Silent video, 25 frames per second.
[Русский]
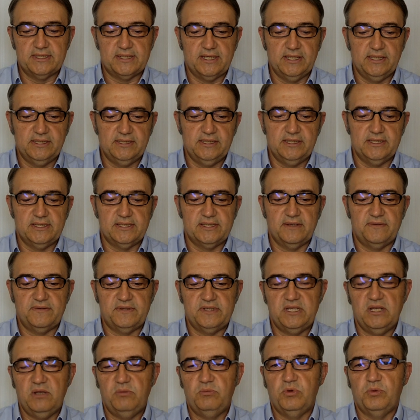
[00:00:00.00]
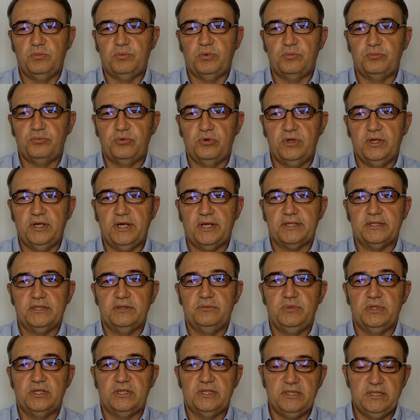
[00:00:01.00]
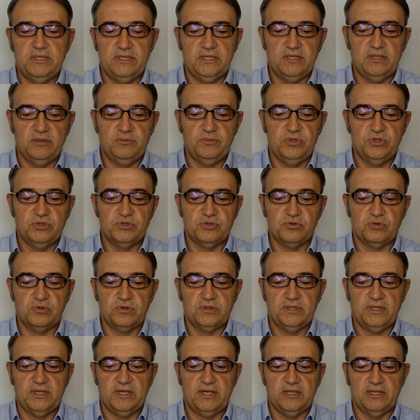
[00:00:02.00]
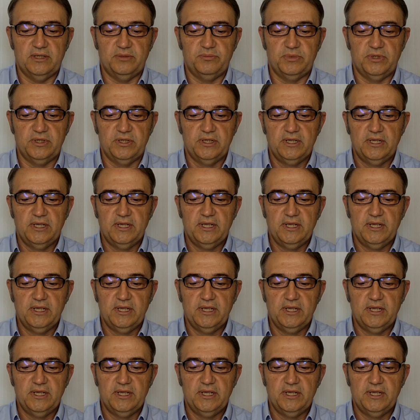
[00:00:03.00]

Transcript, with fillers: следить за всеми популярными книгами и журналами,